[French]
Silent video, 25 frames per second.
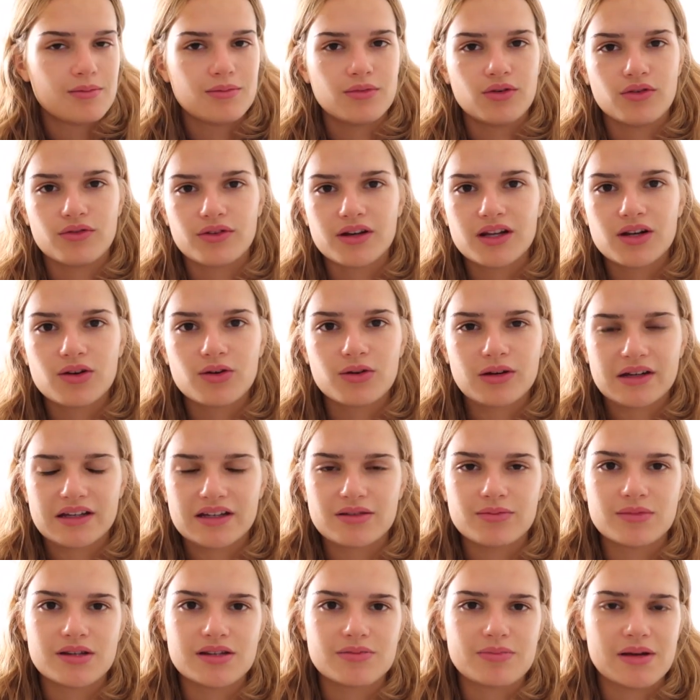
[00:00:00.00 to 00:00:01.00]
En fait le
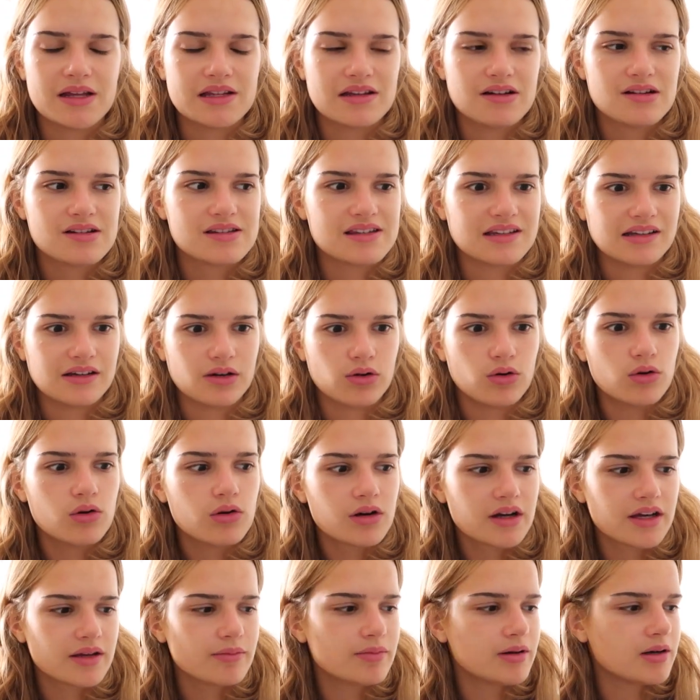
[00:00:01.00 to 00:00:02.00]
rythme espagnol c'est
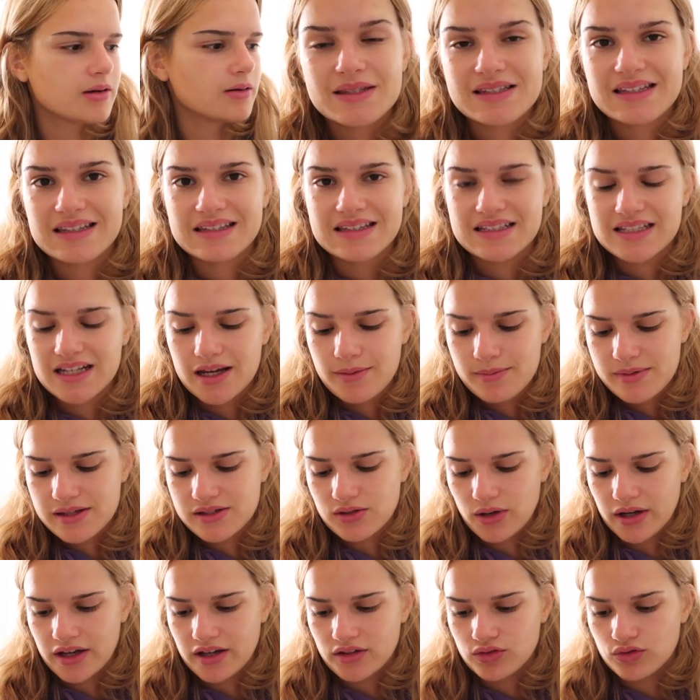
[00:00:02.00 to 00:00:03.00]
horrible Parce que déjà
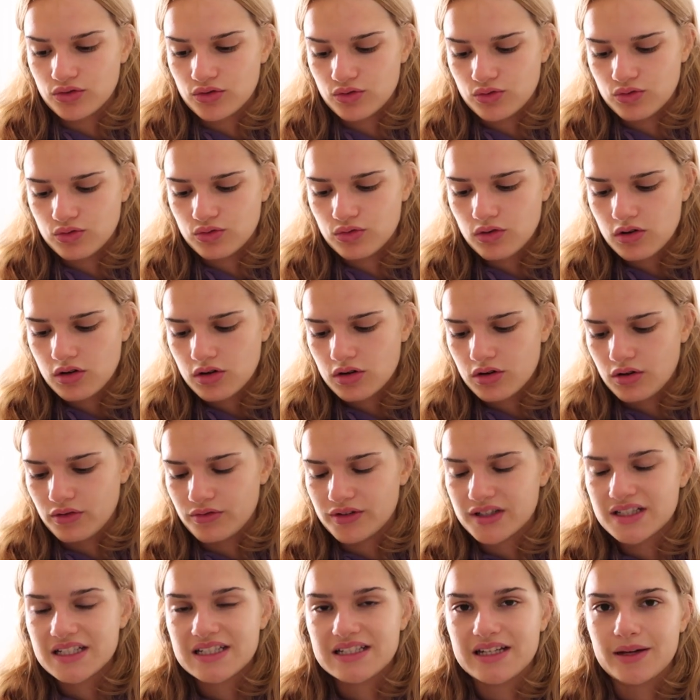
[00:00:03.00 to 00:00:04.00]
mes horaires de cours En
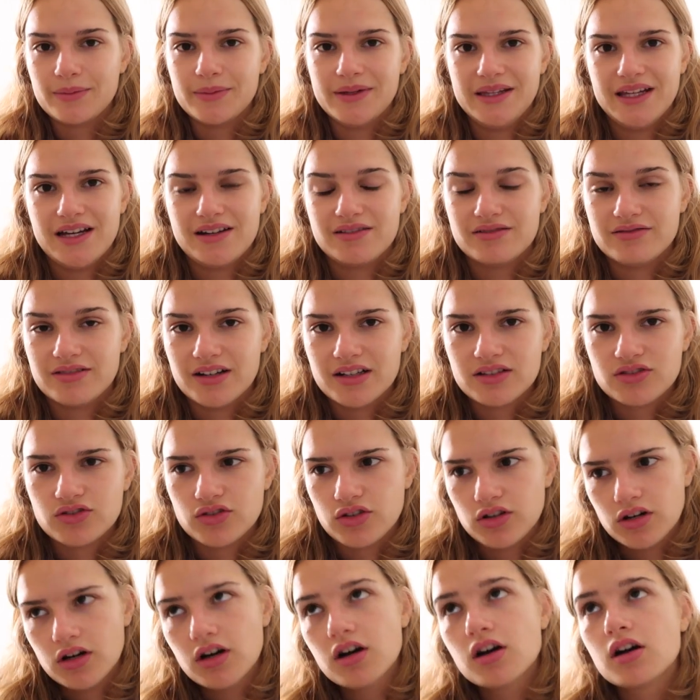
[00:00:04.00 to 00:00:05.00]
fait je termine à
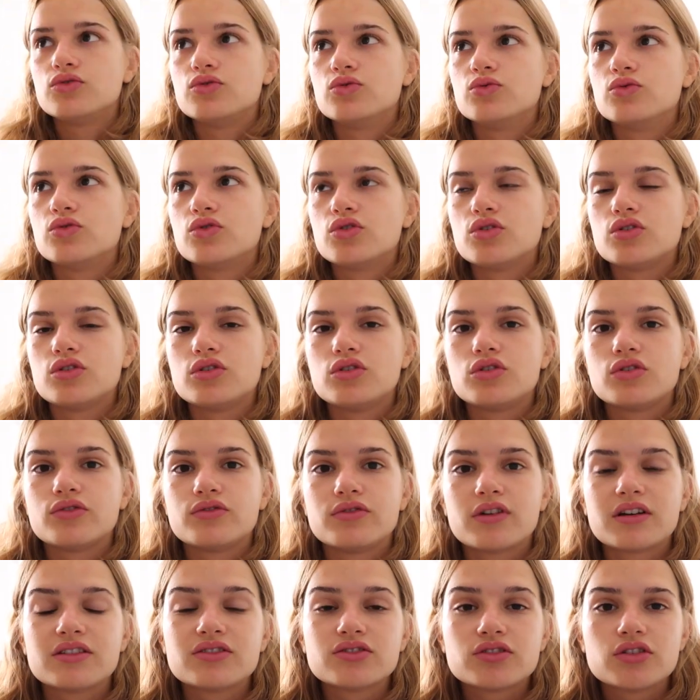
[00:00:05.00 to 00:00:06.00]
20h Donc
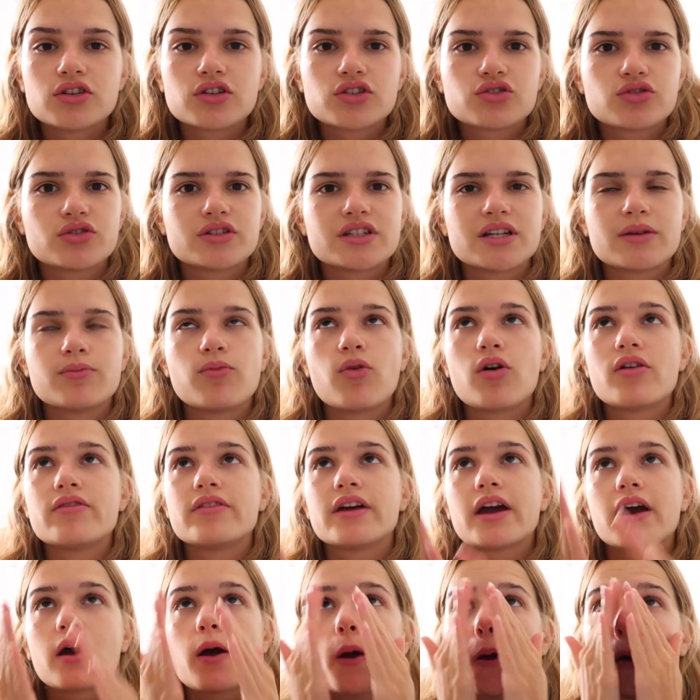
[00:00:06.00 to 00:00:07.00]
20h euh, je suis chez moi
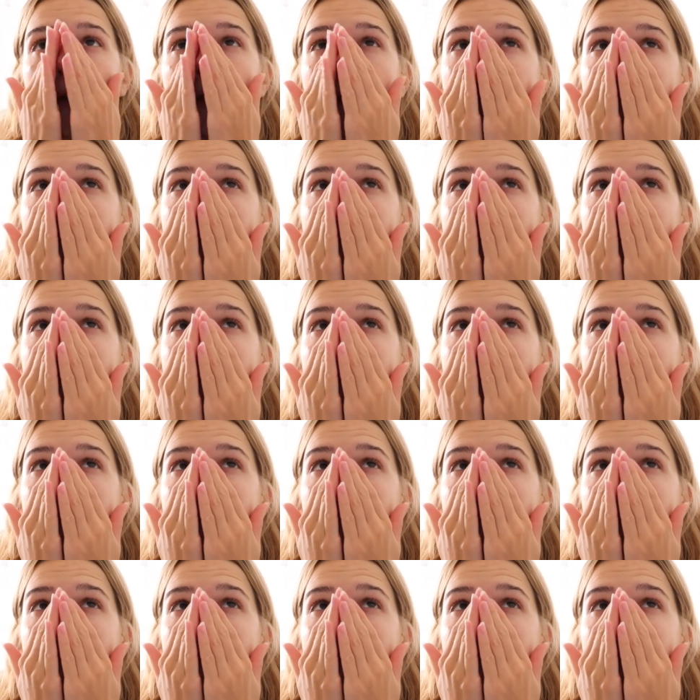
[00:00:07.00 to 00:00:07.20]
vers